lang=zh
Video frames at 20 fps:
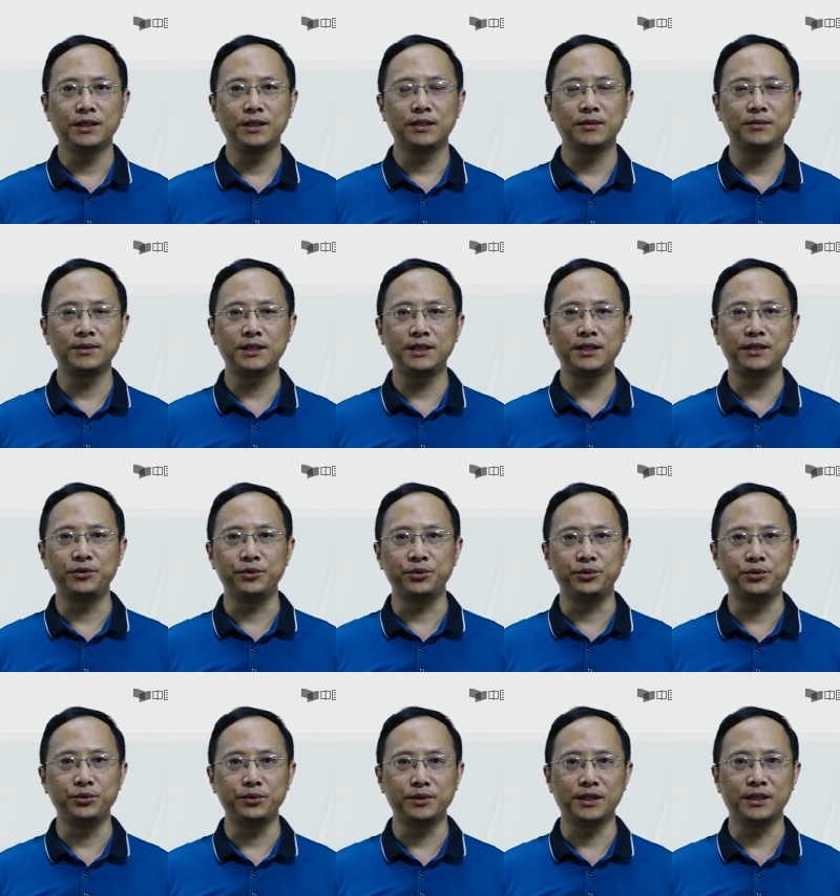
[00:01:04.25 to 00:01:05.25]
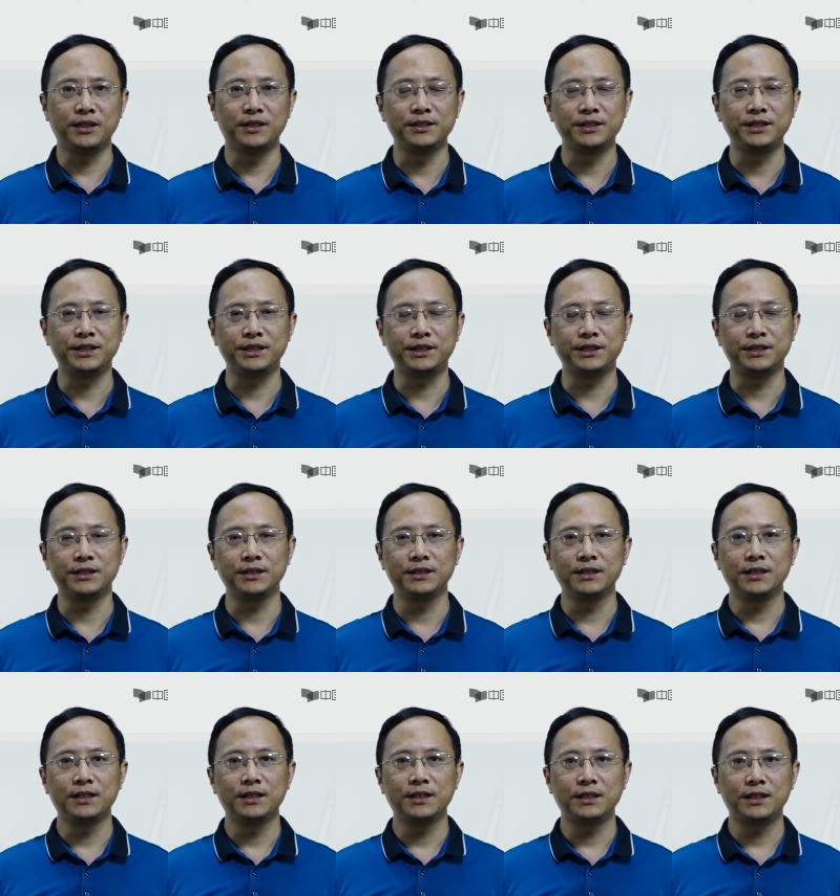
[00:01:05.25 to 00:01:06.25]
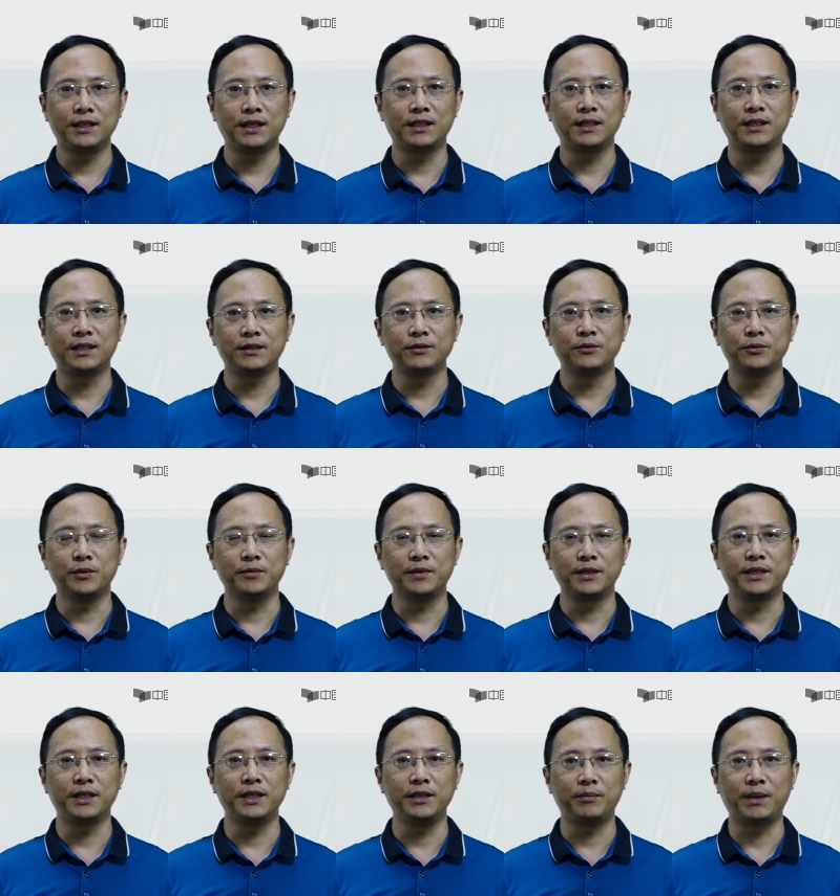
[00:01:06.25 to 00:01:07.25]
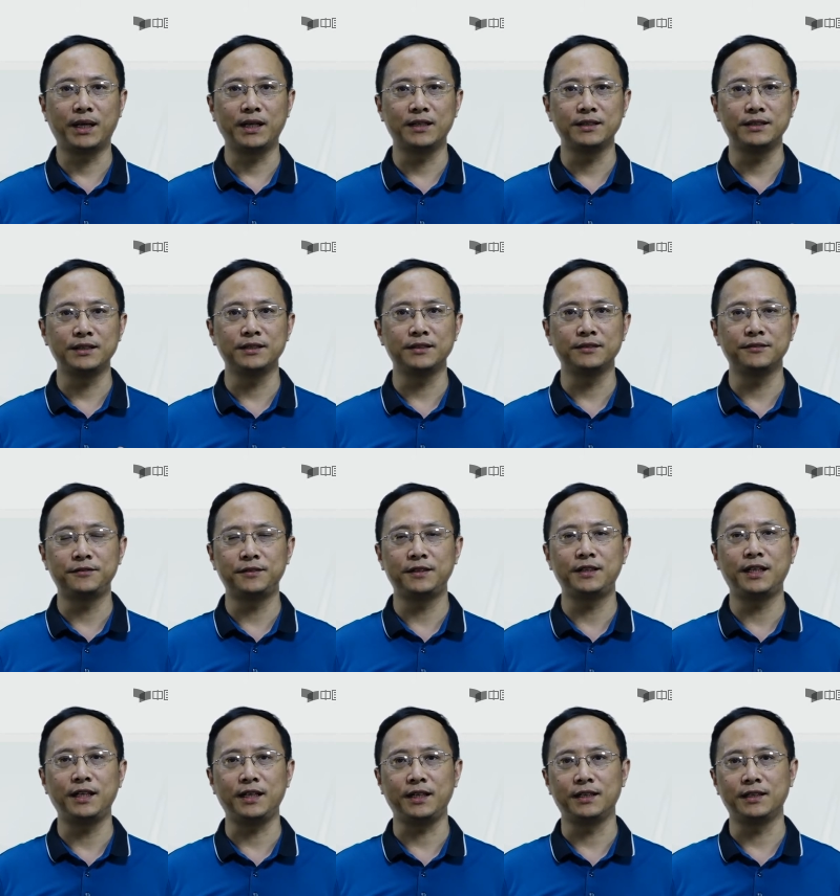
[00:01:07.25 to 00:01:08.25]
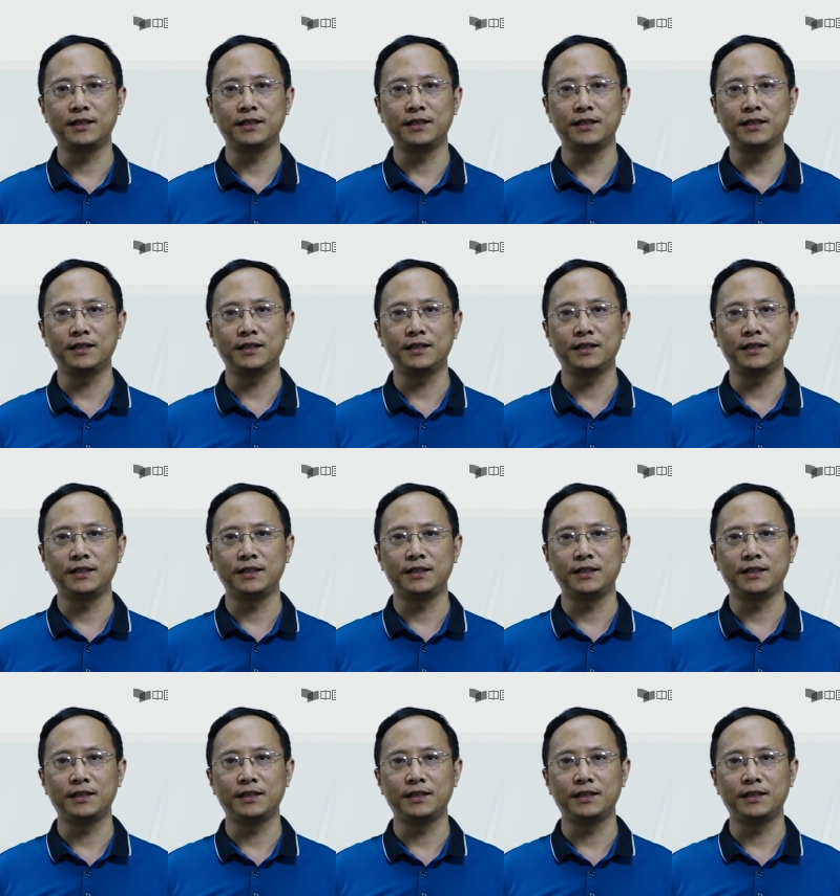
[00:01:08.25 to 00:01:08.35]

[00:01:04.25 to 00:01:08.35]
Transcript: 那么这些语句呢？其实，它我们可以把它进行分类，